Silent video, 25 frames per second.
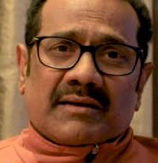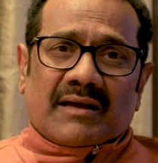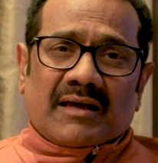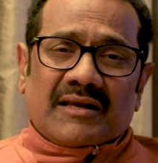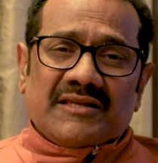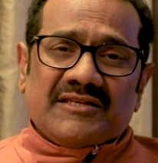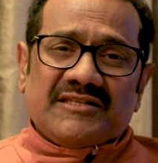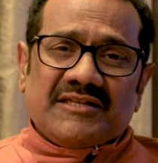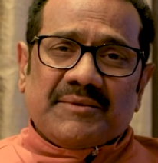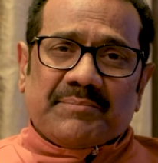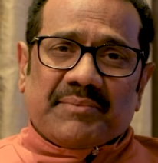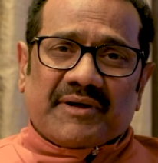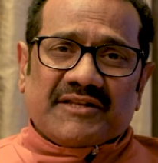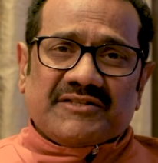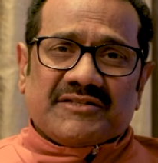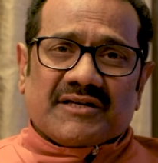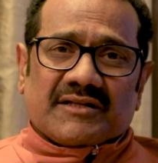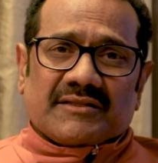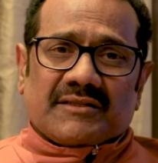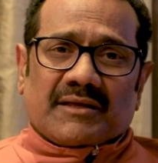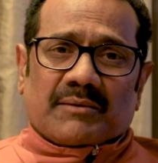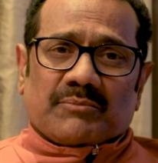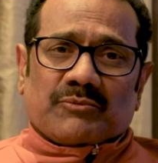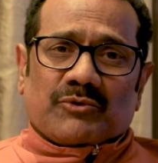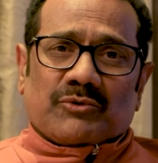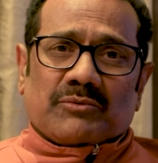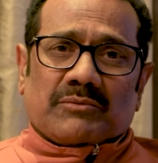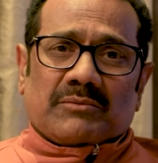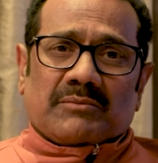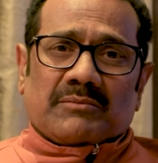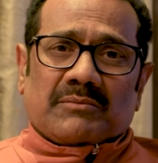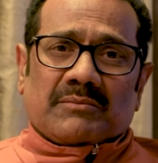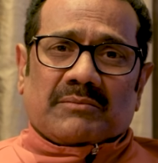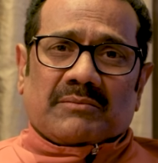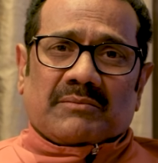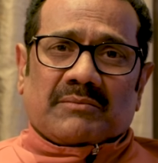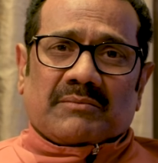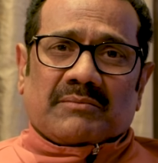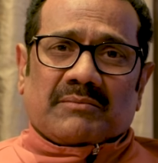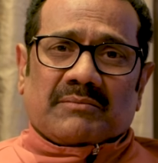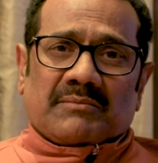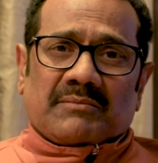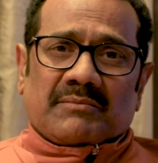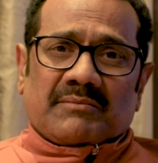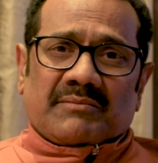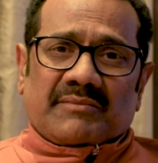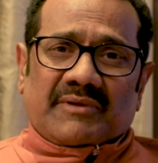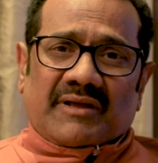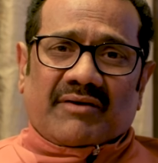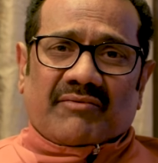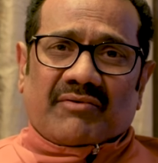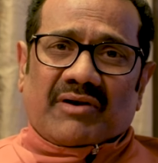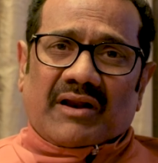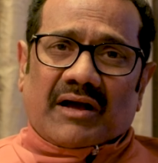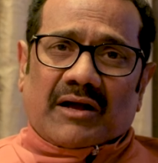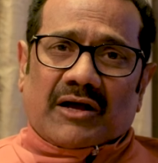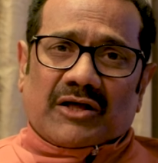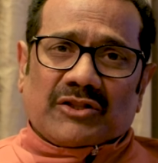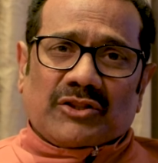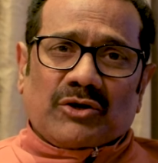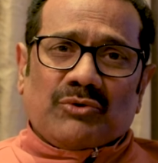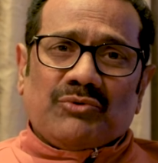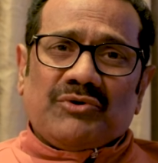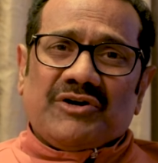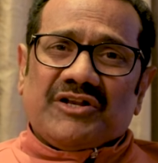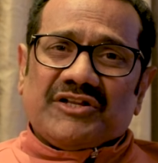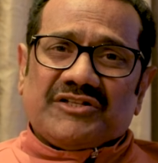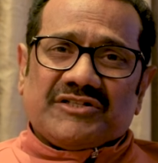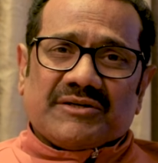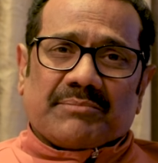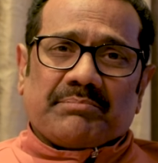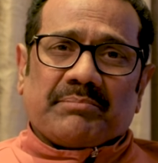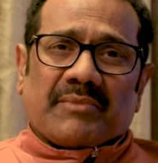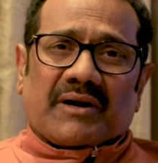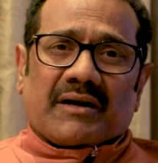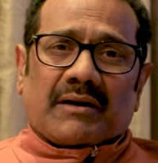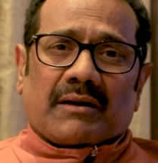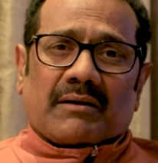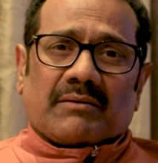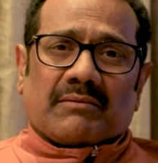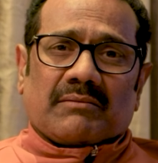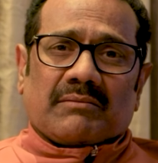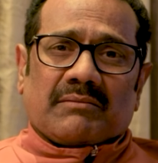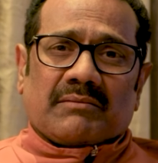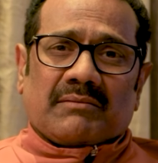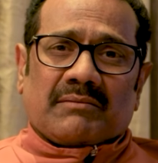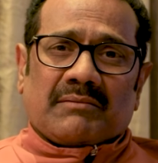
కలిసి పనిచేద్దాము ఏమన్నా కథలుంటే చెప్పమన్నారు